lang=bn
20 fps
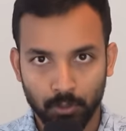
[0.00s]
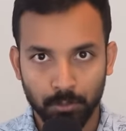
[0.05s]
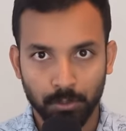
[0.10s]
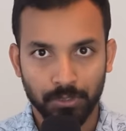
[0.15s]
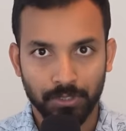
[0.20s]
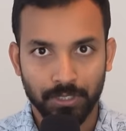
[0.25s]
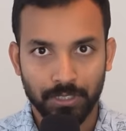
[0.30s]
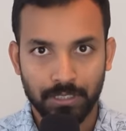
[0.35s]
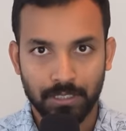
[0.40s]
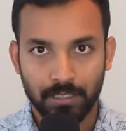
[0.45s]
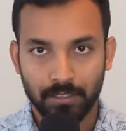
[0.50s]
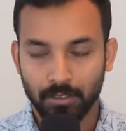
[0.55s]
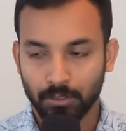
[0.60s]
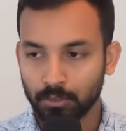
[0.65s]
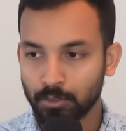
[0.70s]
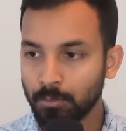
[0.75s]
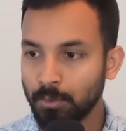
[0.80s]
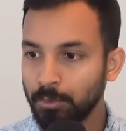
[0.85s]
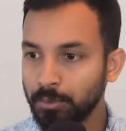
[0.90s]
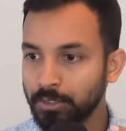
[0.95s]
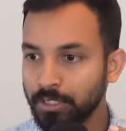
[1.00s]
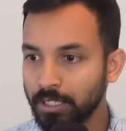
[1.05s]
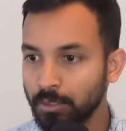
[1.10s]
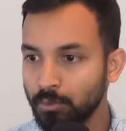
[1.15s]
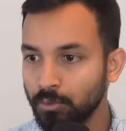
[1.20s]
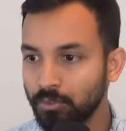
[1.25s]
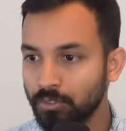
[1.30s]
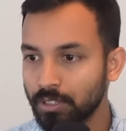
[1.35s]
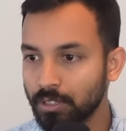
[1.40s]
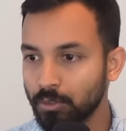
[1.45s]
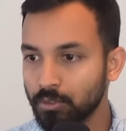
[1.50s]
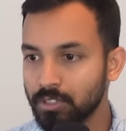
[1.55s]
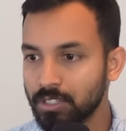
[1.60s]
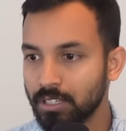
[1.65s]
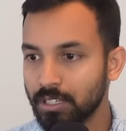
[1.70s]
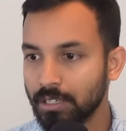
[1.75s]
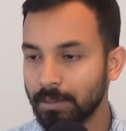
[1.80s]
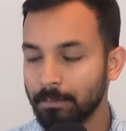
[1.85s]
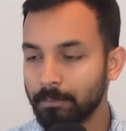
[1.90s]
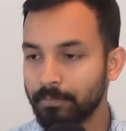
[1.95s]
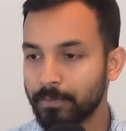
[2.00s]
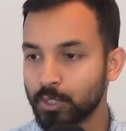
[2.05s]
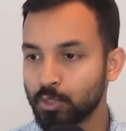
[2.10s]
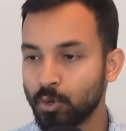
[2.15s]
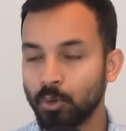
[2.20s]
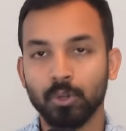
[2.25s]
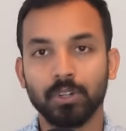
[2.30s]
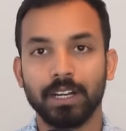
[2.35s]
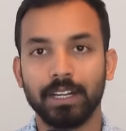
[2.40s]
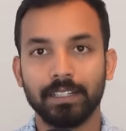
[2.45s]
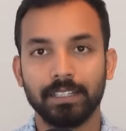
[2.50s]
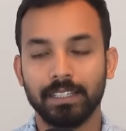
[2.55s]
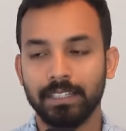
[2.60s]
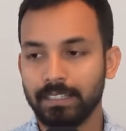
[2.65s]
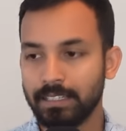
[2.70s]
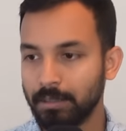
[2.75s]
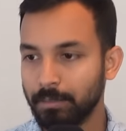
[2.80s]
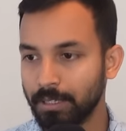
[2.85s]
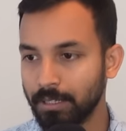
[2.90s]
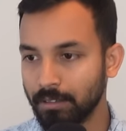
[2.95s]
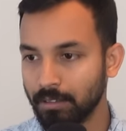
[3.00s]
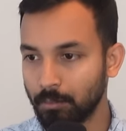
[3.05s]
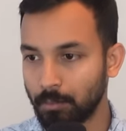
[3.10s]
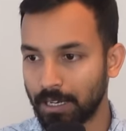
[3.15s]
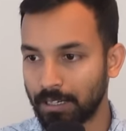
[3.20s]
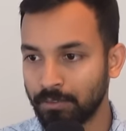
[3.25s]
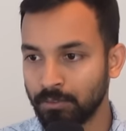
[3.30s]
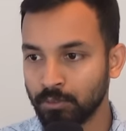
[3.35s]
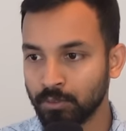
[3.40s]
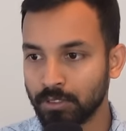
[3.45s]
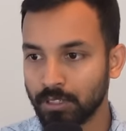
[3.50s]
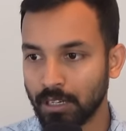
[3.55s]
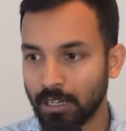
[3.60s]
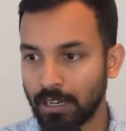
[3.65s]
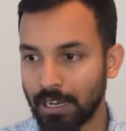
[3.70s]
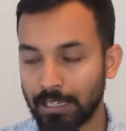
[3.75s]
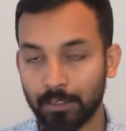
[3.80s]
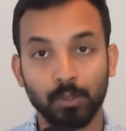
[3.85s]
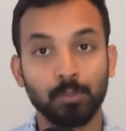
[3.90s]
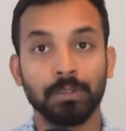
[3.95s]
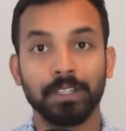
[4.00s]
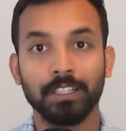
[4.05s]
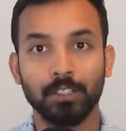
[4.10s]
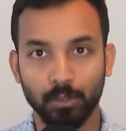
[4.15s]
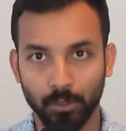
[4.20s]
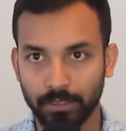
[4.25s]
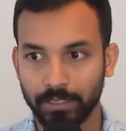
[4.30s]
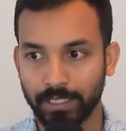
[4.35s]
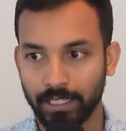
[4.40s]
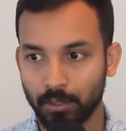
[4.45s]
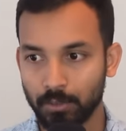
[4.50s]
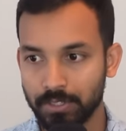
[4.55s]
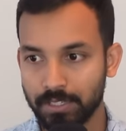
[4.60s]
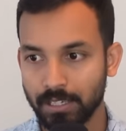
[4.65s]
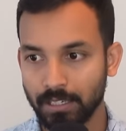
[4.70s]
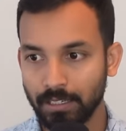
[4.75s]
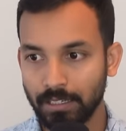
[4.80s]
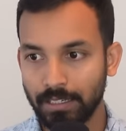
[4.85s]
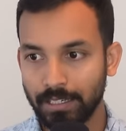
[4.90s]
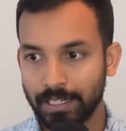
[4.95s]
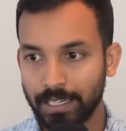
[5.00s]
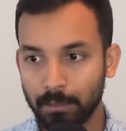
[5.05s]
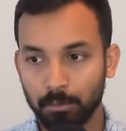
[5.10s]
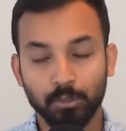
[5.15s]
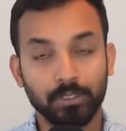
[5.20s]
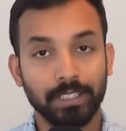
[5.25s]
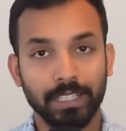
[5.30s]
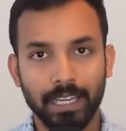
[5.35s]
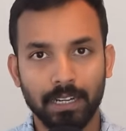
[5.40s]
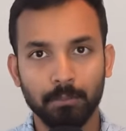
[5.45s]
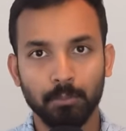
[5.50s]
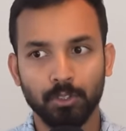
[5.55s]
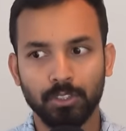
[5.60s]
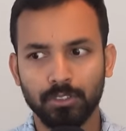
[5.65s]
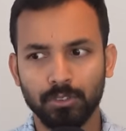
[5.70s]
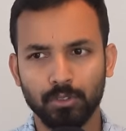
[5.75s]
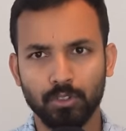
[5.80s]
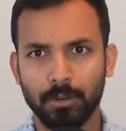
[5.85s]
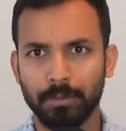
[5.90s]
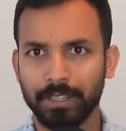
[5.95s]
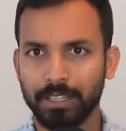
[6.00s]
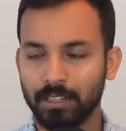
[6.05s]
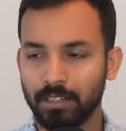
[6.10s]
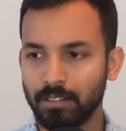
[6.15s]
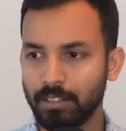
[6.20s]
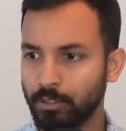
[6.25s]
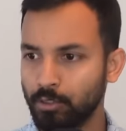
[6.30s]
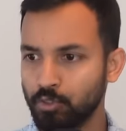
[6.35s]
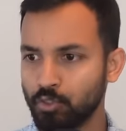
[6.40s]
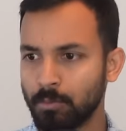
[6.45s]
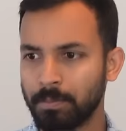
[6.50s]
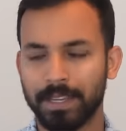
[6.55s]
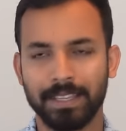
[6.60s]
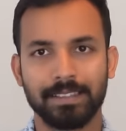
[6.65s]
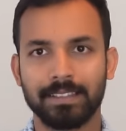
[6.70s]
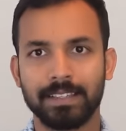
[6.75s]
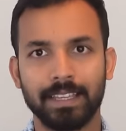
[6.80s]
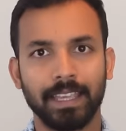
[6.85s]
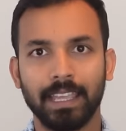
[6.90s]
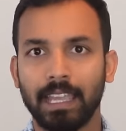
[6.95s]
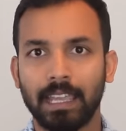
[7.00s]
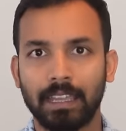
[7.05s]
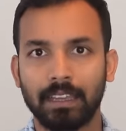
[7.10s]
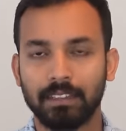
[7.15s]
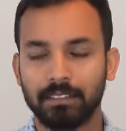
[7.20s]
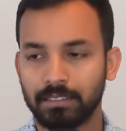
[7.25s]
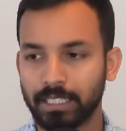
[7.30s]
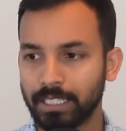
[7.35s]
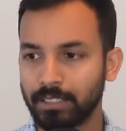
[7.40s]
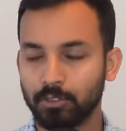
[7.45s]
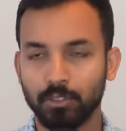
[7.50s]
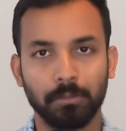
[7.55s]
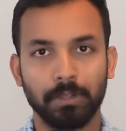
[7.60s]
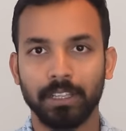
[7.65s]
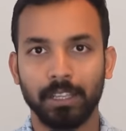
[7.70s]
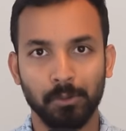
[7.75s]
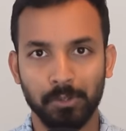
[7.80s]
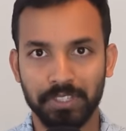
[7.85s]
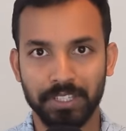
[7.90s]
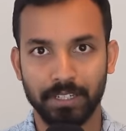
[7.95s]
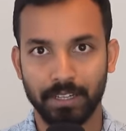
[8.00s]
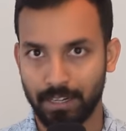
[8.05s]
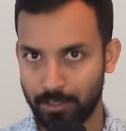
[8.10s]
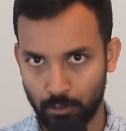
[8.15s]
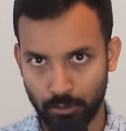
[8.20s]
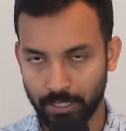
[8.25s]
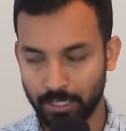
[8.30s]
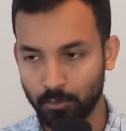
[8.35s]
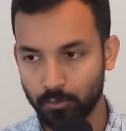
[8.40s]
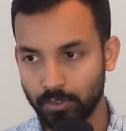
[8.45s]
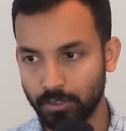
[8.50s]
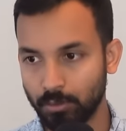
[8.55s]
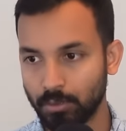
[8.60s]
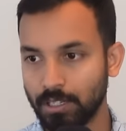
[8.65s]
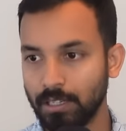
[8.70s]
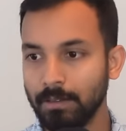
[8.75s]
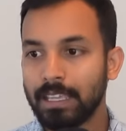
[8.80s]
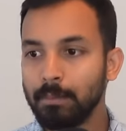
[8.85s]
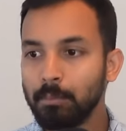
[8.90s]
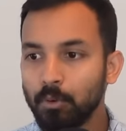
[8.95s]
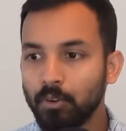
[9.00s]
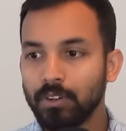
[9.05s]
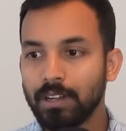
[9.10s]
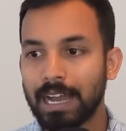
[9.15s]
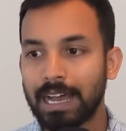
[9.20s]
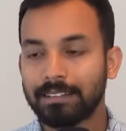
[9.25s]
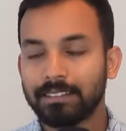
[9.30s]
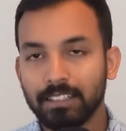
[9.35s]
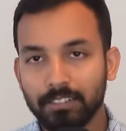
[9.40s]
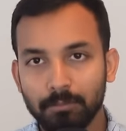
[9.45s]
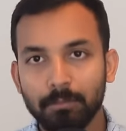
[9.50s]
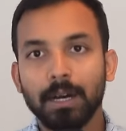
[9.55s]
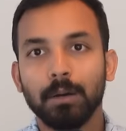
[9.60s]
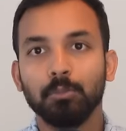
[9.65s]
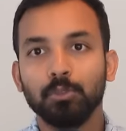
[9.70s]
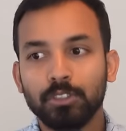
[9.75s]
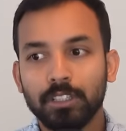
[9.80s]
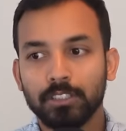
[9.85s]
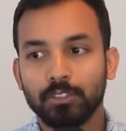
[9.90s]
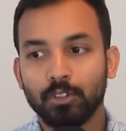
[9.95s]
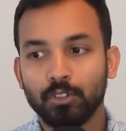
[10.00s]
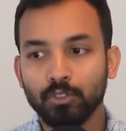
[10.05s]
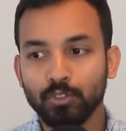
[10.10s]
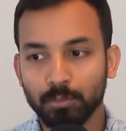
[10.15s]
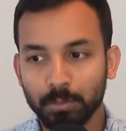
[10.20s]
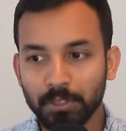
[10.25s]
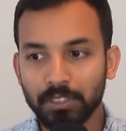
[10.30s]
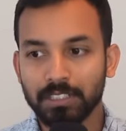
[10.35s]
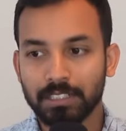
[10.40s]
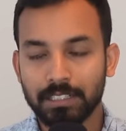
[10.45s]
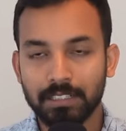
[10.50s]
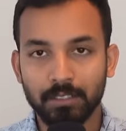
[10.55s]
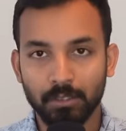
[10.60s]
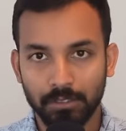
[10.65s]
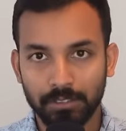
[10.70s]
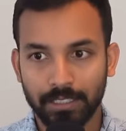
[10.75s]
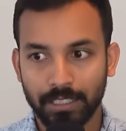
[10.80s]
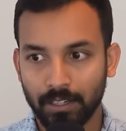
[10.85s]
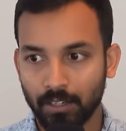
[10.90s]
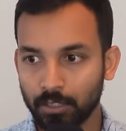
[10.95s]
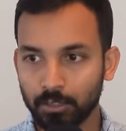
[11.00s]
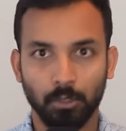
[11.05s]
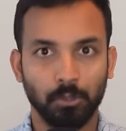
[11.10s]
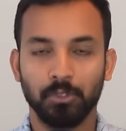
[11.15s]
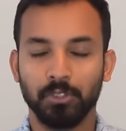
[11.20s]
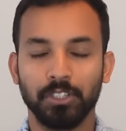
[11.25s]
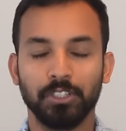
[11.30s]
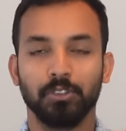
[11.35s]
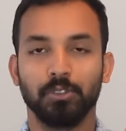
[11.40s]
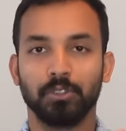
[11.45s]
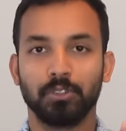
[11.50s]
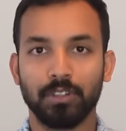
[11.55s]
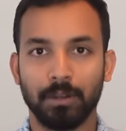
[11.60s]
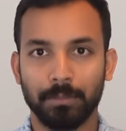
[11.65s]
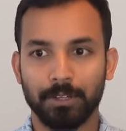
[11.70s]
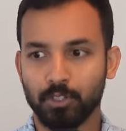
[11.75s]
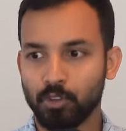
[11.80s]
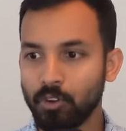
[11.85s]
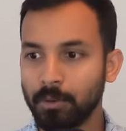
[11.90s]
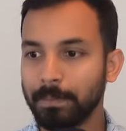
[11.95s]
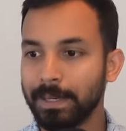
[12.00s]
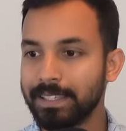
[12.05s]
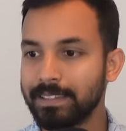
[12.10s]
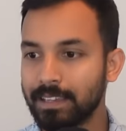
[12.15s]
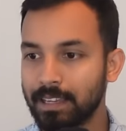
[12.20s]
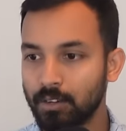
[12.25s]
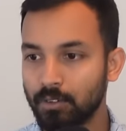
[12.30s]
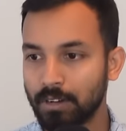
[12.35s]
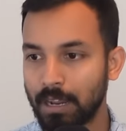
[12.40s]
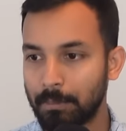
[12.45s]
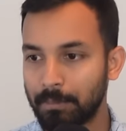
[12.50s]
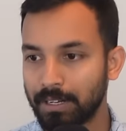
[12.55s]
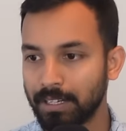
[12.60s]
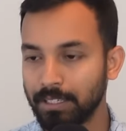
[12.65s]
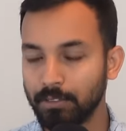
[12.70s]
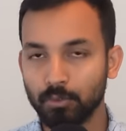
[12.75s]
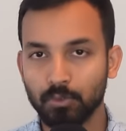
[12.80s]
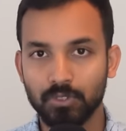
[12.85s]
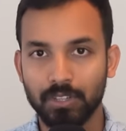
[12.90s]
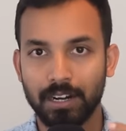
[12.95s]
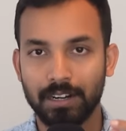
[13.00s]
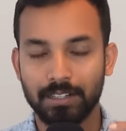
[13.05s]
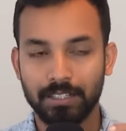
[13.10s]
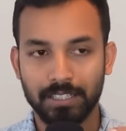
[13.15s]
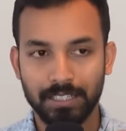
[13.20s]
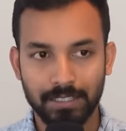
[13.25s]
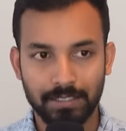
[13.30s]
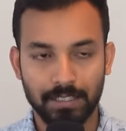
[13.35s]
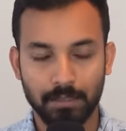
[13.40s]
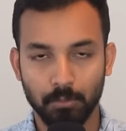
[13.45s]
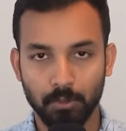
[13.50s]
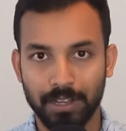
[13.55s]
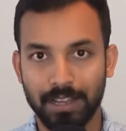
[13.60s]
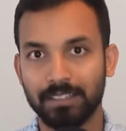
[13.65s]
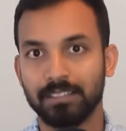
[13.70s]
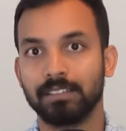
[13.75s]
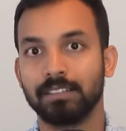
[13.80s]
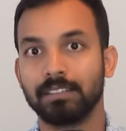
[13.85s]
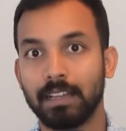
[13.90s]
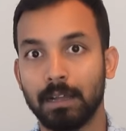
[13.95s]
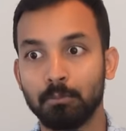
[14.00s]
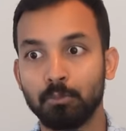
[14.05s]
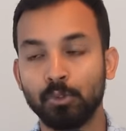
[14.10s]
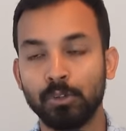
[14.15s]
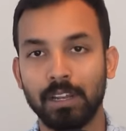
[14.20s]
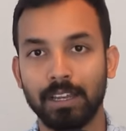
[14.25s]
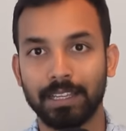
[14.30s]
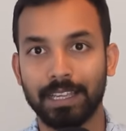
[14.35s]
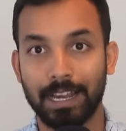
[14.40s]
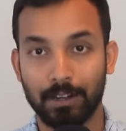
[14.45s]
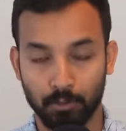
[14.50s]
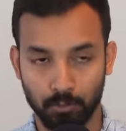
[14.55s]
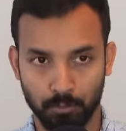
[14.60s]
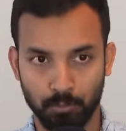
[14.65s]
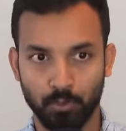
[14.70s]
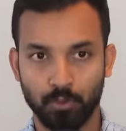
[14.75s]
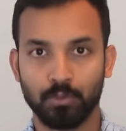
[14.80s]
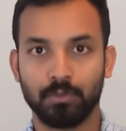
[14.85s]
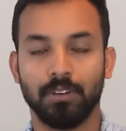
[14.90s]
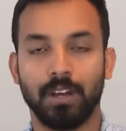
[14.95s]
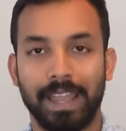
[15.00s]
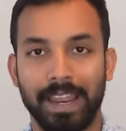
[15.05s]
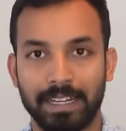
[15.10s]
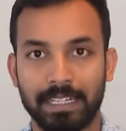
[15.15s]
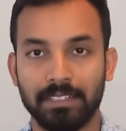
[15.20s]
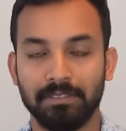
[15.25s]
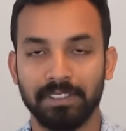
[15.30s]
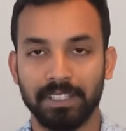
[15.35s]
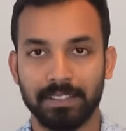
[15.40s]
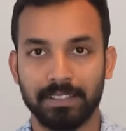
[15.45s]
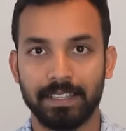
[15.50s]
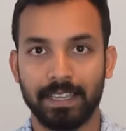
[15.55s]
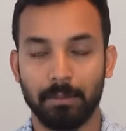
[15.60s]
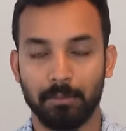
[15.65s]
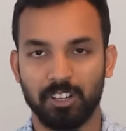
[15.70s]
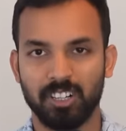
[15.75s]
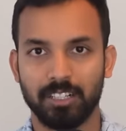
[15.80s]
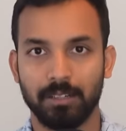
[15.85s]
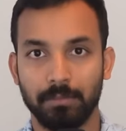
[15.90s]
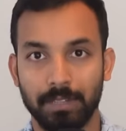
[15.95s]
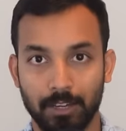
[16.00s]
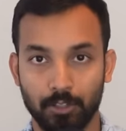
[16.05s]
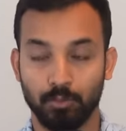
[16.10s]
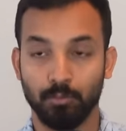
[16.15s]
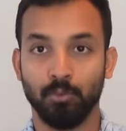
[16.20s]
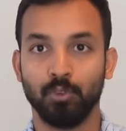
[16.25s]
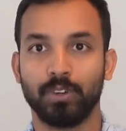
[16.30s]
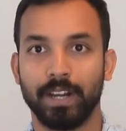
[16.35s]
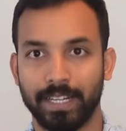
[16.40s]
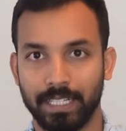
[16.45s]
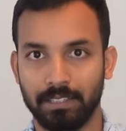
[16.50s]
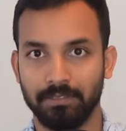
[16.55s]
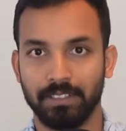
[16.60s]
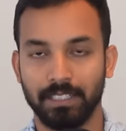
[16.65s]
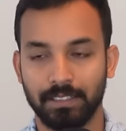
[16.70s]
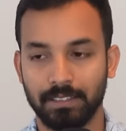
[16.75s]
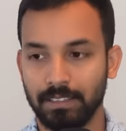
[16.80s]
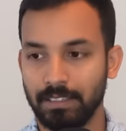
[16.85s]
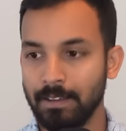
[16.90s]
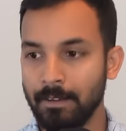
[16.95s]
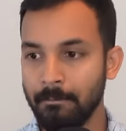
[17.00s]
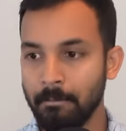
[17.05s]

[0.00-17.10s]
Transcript: উপদেষ্টা ডক্টর মোহাম্মদ ইউনুসের হচ্ছে সহকারী হিসেবে মাহফুজ আলমকে নিয়োগ দেওয়া হয়েছে এবং দেওয়ার পর কিন্তু সবাই একটু চমকাইছে যে কে তাকে তো আমরা কেউই চিনি না আসলে কেউ চিনত না এবং আসিফ মাহমুদকে যখন উপদেষ্টা নিয়োগ দেওয়া হয় তখন কিন্তু একটু আমরা শখ পাইছি কারণ আমরা কিন্তু সার্জিস এবং হাসনাত আবদুল্লাহকে আরও মোর অ্যাক্টিভ দেখছি ক্যামেরার সামনে আরও মোর অ্যাক্টিভ দেখছি